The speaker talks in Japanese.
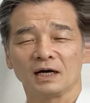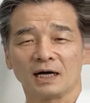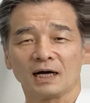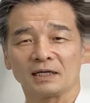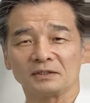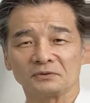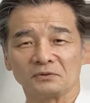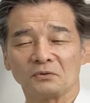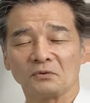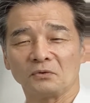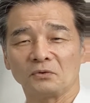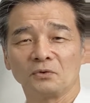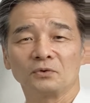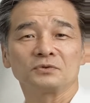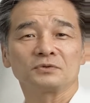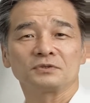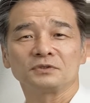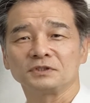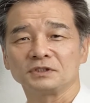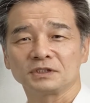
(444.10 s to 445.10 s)
うあの
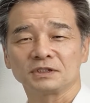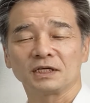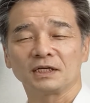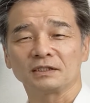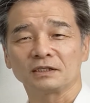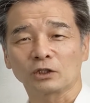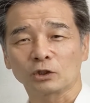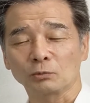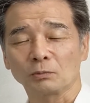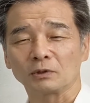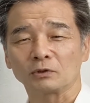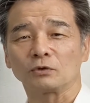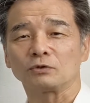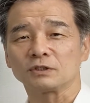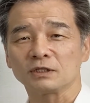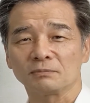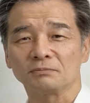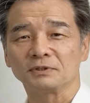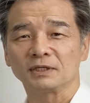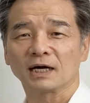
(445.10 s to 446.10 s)
放水していってトマトを
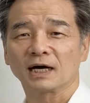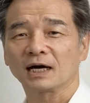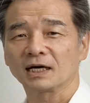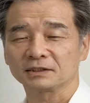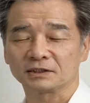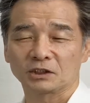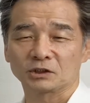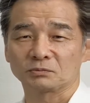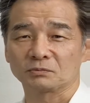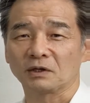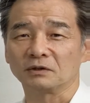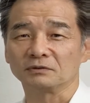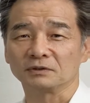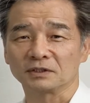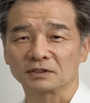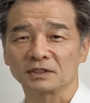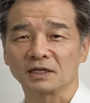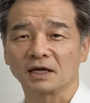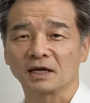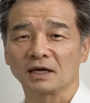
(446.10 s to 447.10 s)
全部流してしまうんで
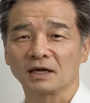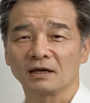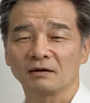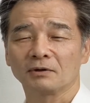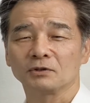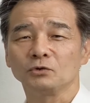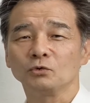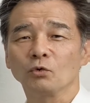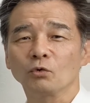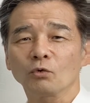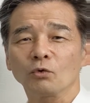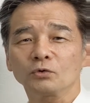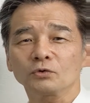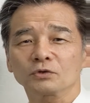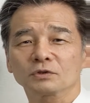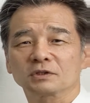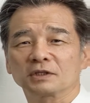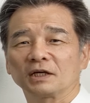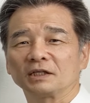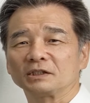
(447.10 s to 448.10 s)
すね、残っ
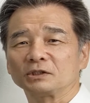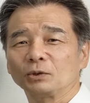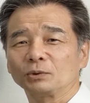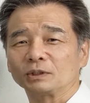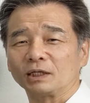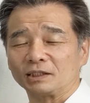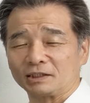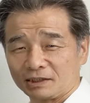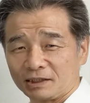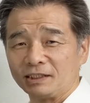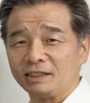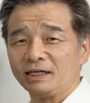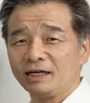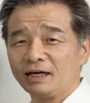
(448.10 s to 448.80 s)
た人たち